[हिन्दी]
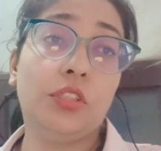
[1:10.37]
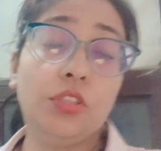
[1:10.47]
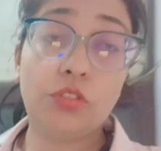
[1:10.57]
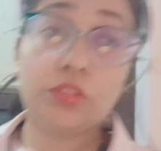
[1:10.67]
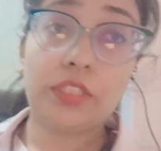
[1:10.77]

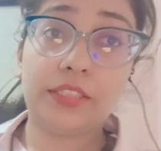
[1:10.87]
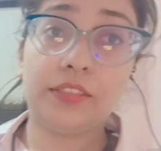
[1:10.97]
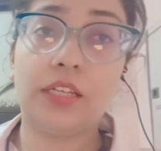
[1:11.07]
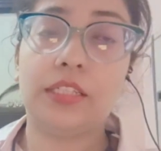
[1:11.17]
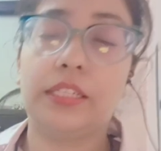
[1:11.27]
तो गाइज
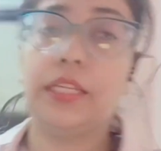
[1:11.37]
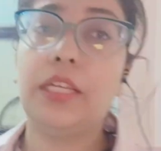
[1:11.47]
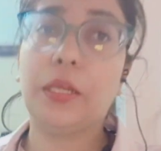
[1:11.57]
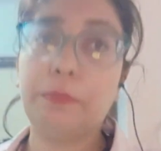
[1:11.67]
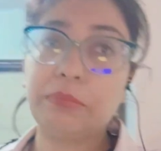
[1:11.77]
आते हैं
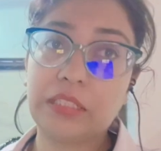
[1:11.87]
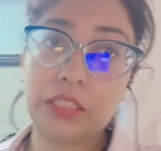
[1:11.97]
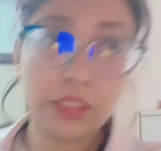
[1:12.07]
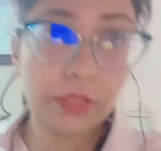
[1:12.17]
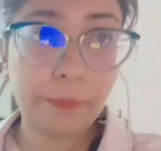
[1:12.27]
हम
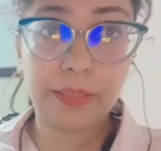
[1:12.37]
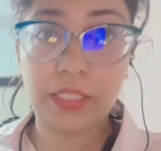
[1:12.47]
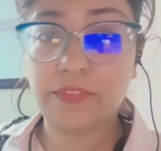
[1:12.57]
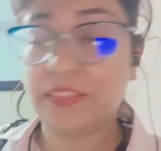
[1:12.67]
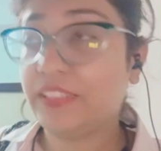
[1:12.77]
घर पे ही
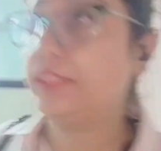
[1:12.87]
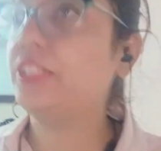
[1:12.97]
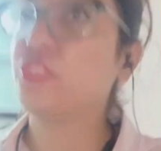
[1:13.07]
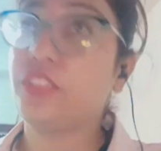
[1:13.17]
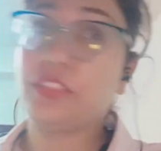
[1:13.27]
सीढ़ी
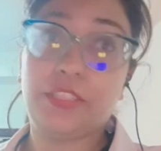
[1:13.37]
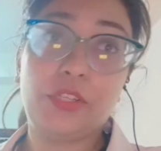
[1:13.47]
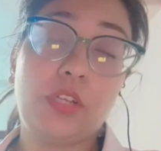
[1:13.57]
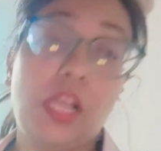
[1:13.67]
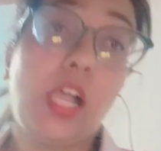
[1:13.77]
चढ़ते हैं
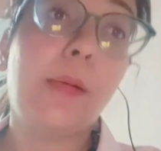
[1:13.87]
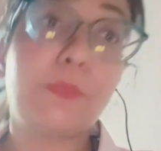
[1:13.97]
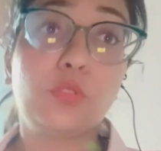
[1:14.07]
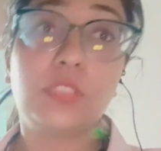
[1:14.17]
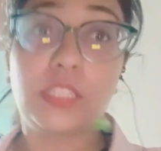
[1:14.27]
और हाँ
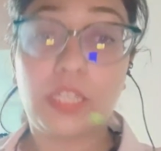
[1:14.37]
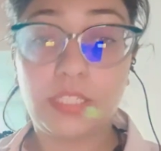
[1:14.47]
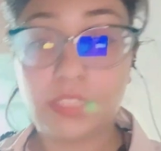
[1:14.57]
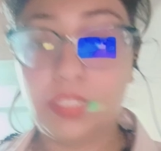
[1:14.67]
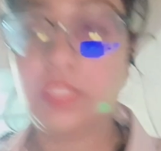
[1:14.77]
आपको
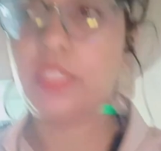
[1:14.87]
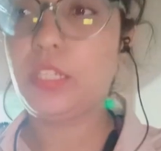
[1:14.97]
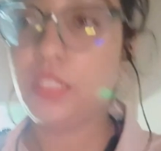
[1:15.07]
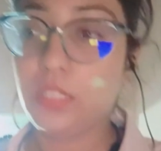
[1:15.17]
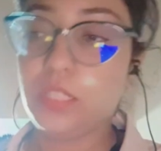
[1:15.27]
दिखाना है
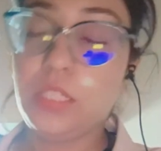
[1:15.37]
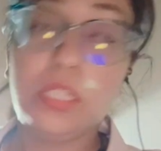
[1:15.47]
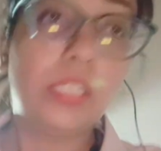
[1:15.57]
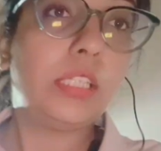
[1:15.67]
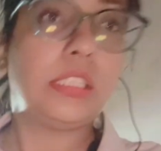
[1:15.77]

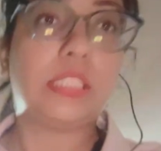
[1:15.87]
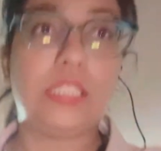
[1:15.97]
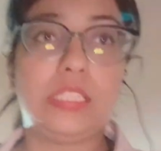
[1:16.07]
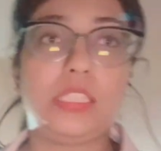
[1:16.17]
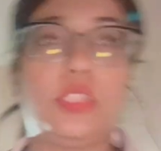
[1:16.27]
कि
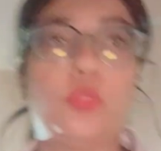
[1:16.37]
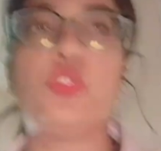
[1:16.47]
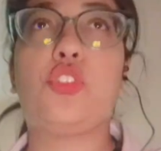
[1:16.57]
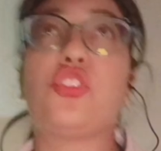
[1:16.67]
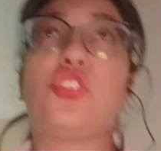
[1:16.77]

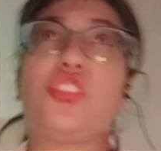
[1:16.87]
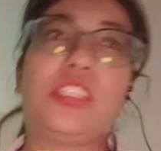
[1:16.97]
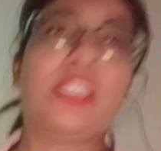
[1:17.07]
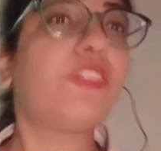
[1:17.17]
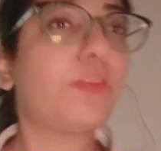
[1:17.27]
कुछ
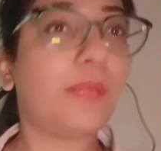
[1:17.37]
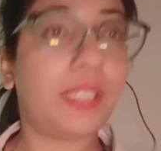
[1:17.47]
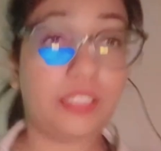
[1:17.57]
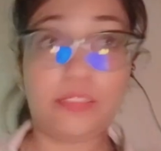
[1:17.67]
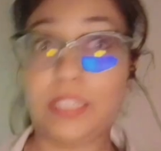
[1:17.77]
गिफ्ट्स मिले
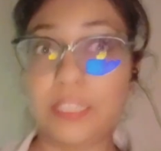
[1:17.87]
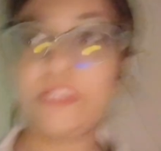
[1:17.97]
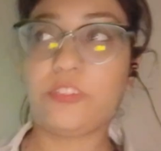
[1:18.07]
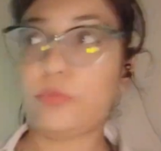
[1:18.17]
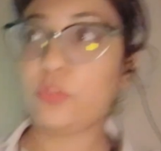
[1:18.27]
हैं दिवाली
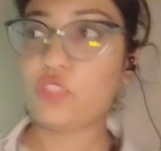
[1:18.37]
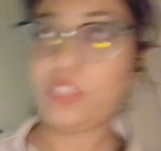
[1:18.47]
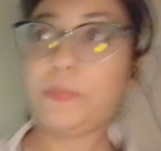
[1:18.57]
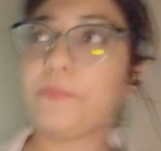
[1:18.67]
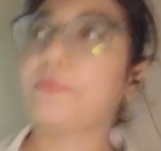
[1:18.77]
गिफ्ट्स मुझे
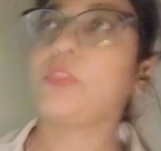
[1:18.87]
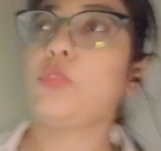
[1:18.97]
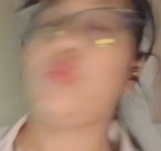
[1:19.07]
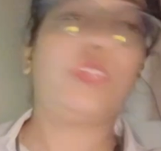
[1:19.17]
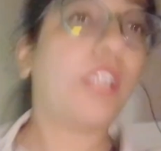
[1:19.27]
तो
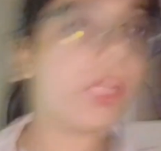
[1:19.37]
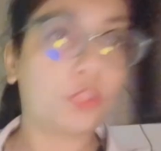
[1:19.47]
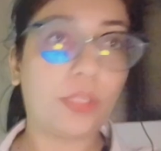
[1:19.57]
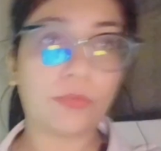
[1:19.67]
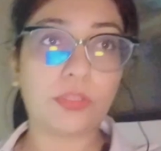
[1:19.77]
मैं दिखाती
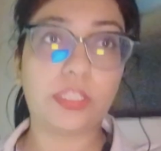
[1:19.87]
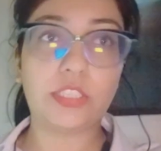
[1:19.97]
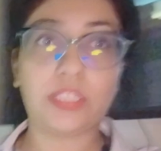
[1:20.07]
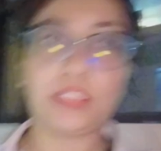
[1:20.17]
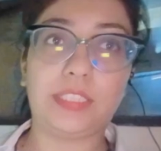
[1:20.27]
हूँ आपको घर
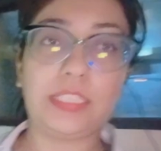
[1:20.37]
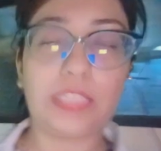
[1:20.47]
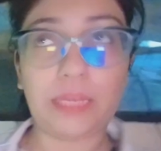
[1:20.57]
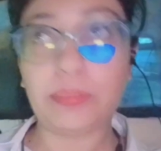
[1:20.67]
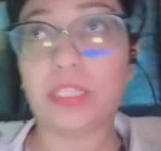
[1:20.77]
जाके कि
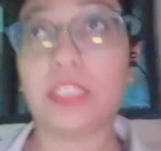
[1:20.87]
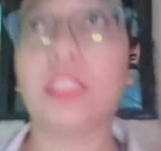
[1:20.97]
क्या मिले हैं